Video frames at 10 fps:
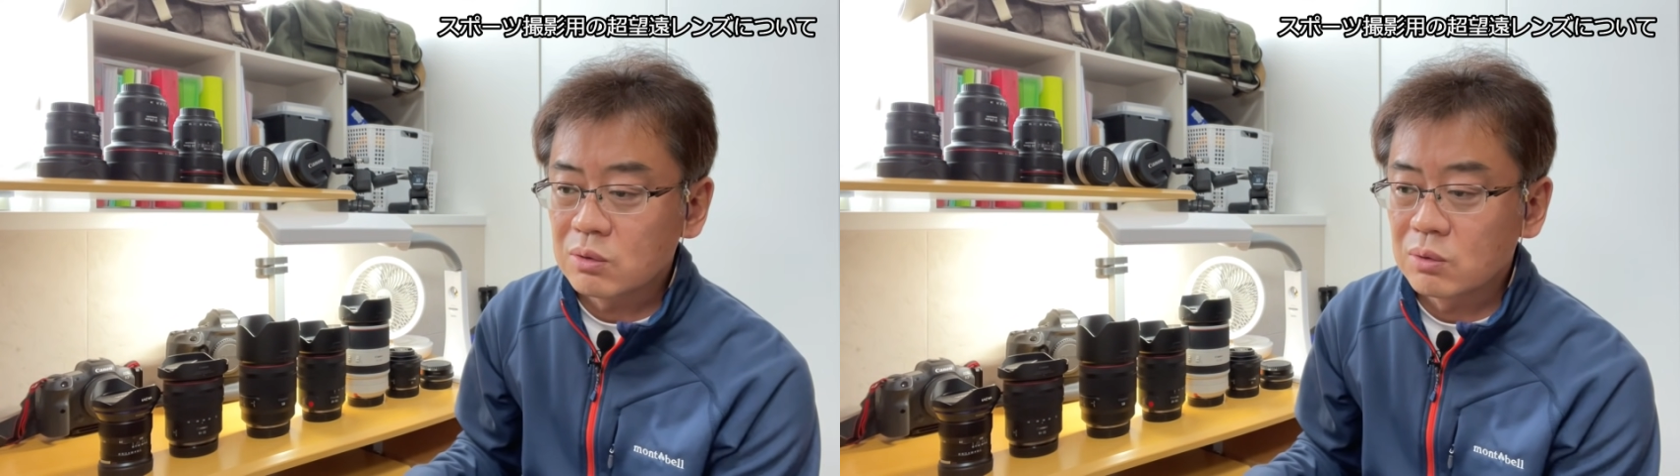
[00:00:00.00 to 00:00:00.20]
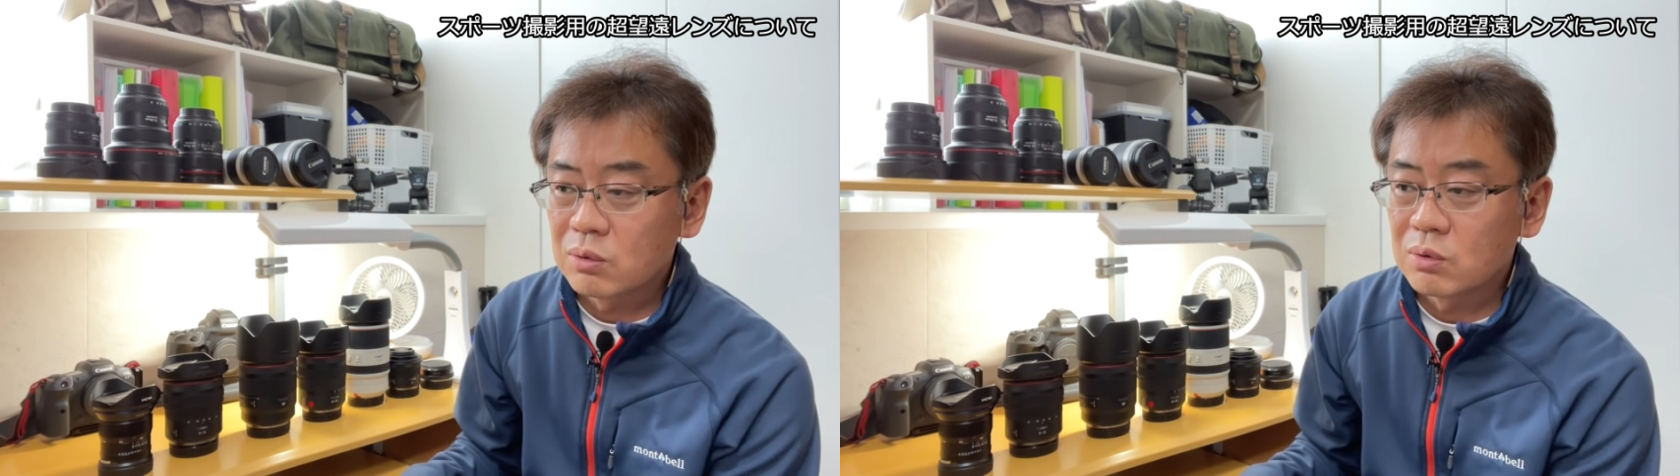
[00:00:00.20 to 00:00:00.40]

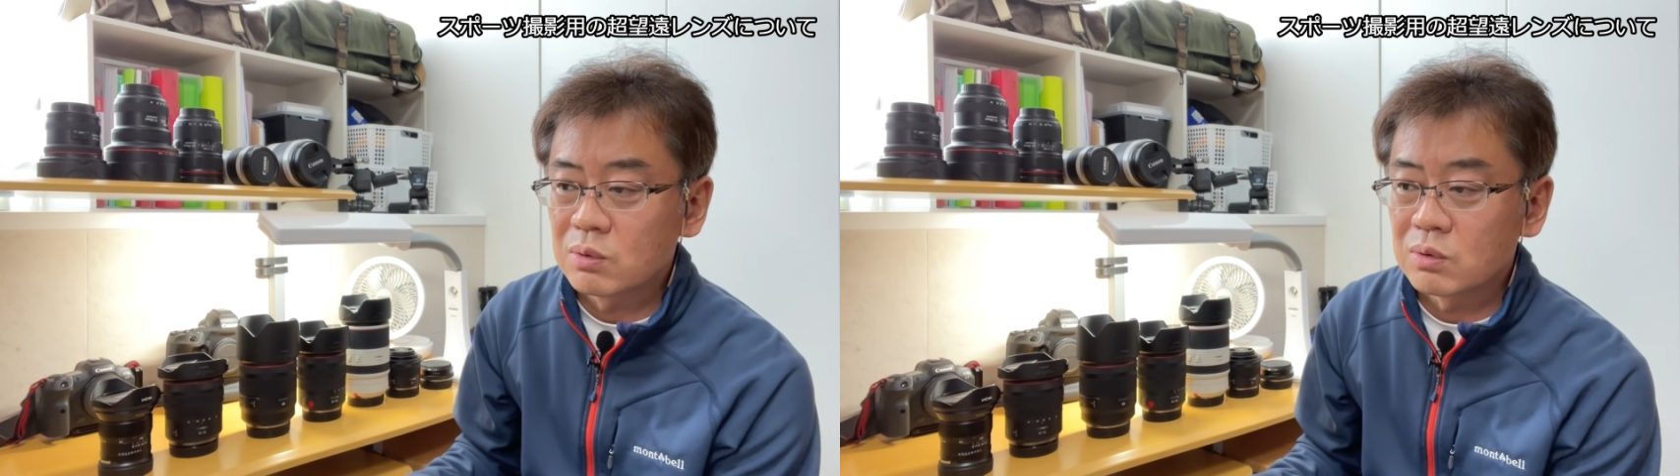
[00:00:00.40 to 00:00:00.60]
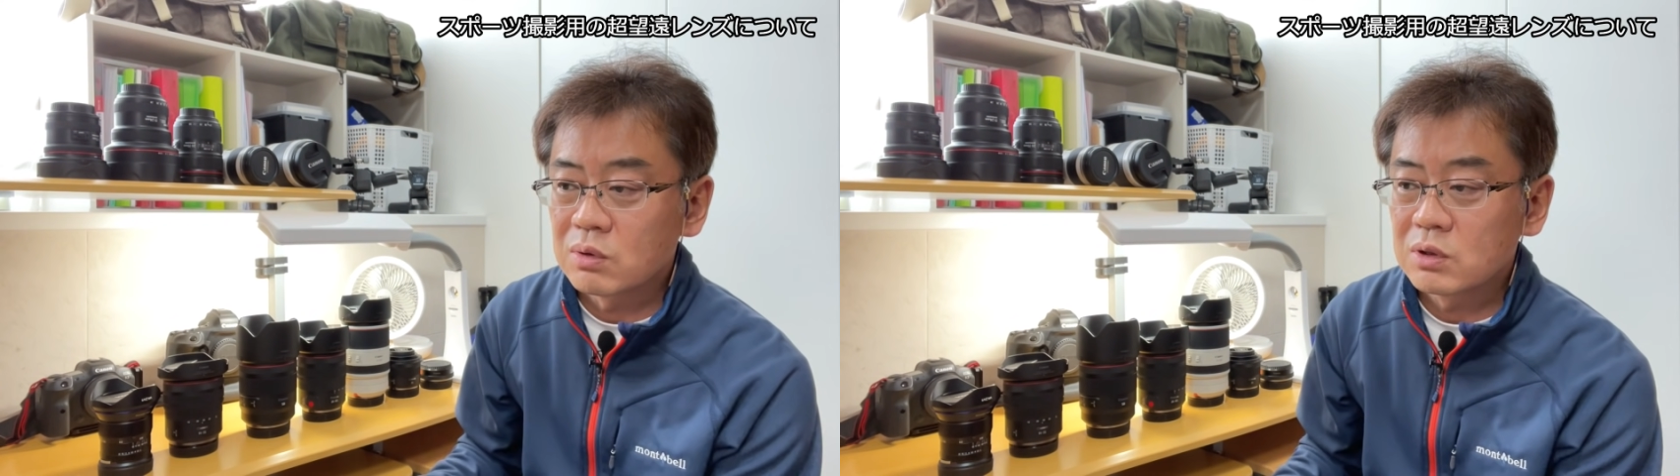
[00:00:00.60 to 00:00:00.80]

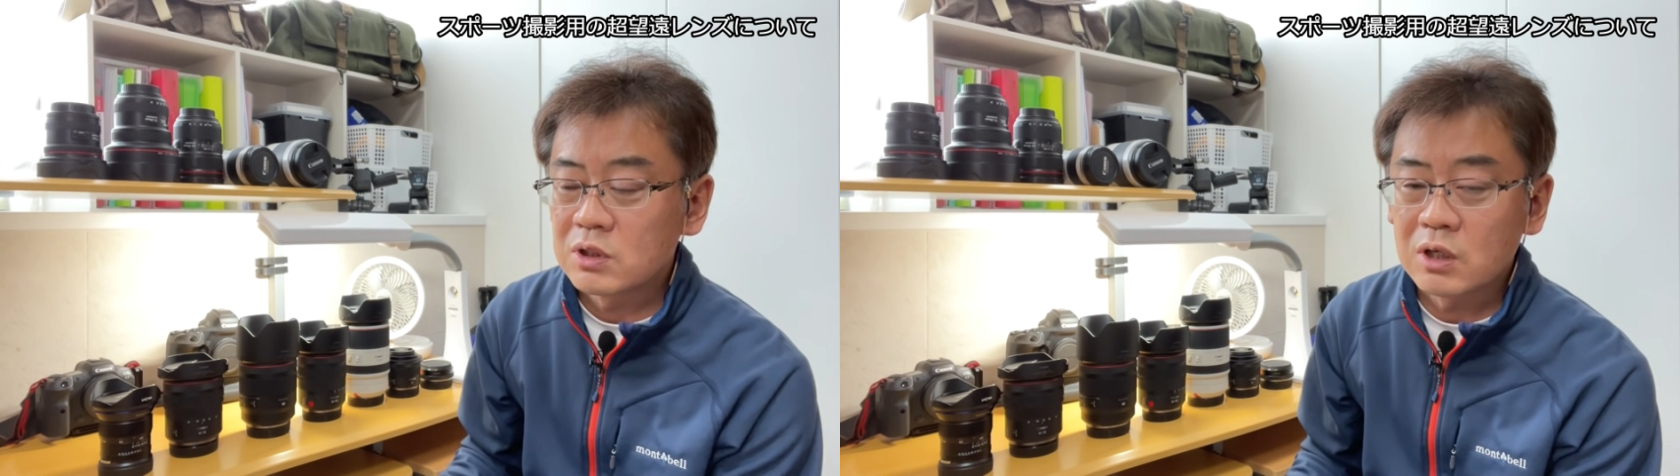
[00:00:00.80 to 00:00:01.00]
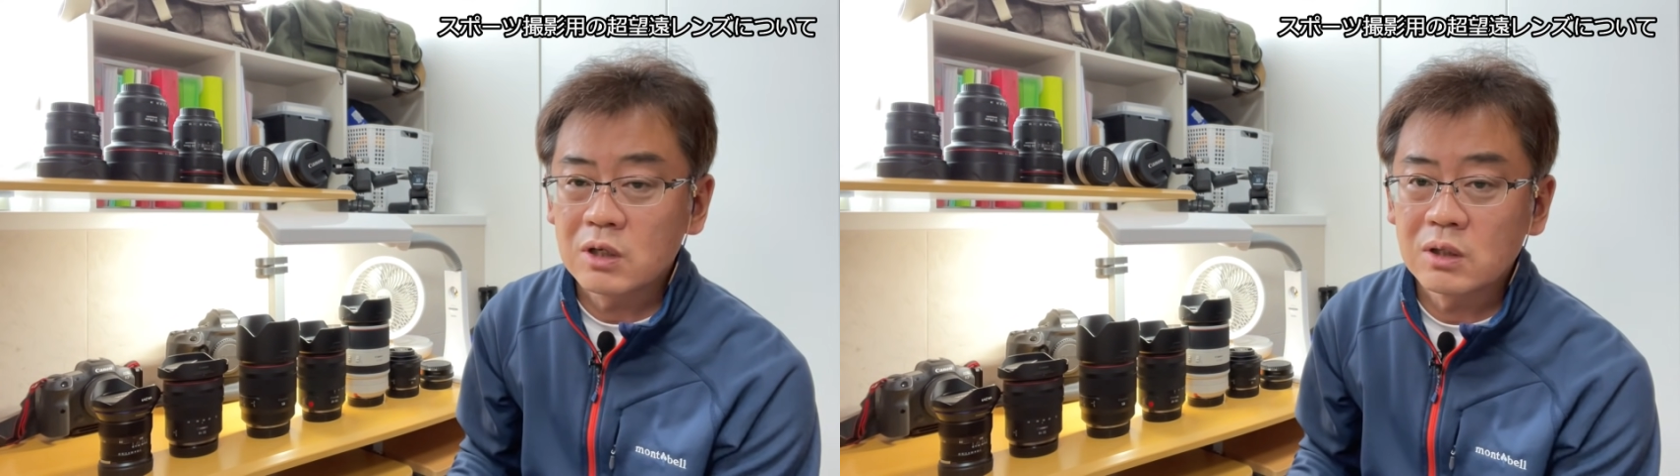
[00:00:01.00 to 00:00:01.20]
個
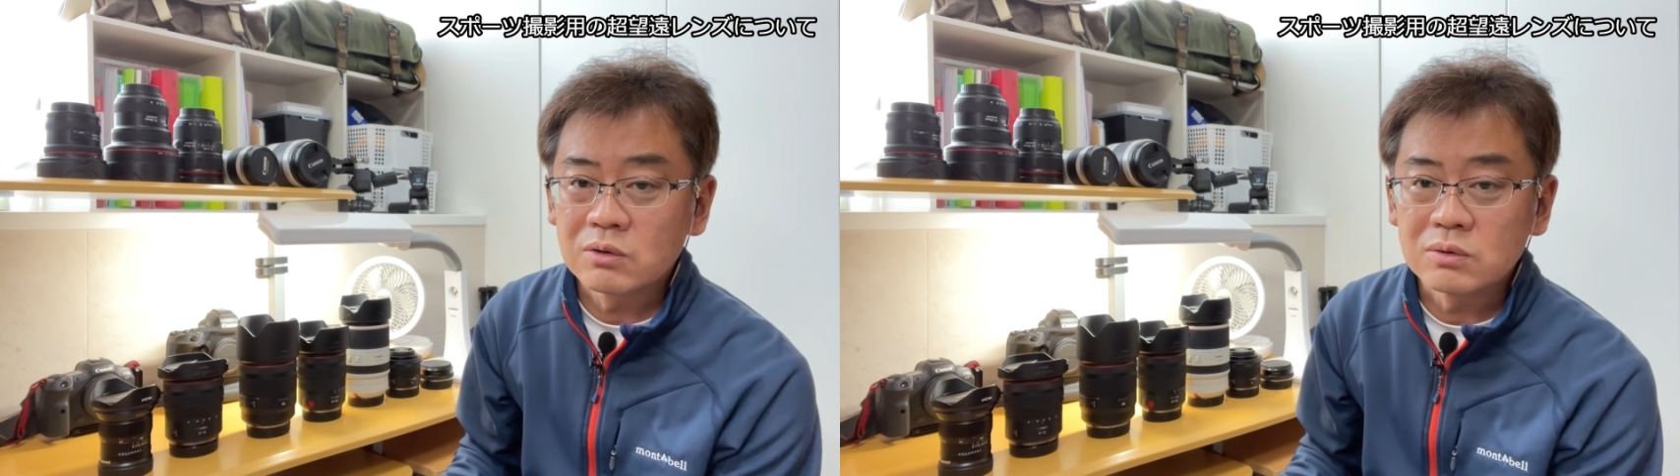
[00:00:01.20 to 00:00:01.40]
入れ替え